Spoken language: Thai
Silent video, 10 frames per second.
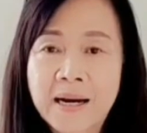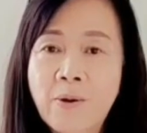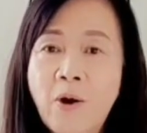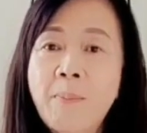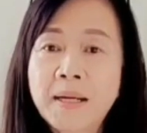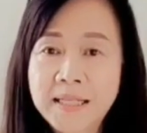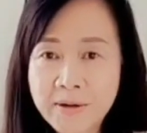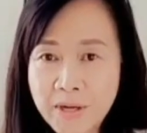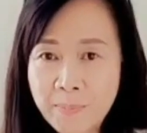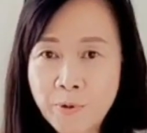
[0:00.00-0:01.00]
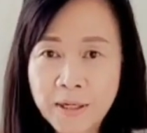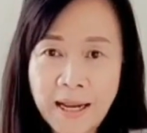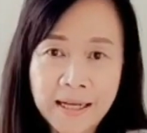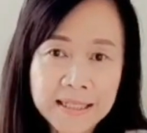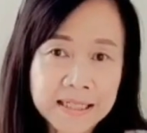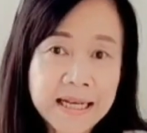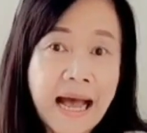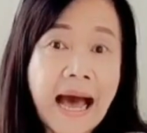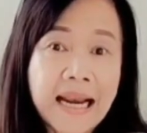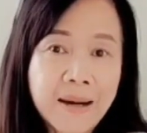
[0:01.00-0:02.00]
เราก็ไปเที่ยวญี่ปุ่นกันหลังจากที่
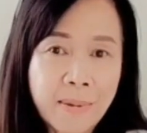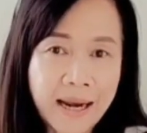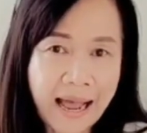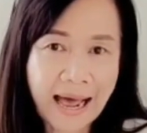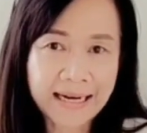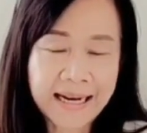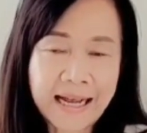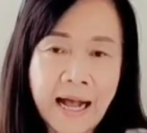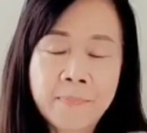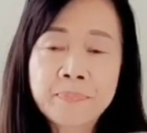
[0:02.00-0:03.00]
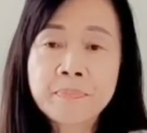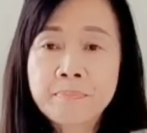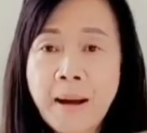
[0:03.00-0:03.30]
อั้นมานานนะคะ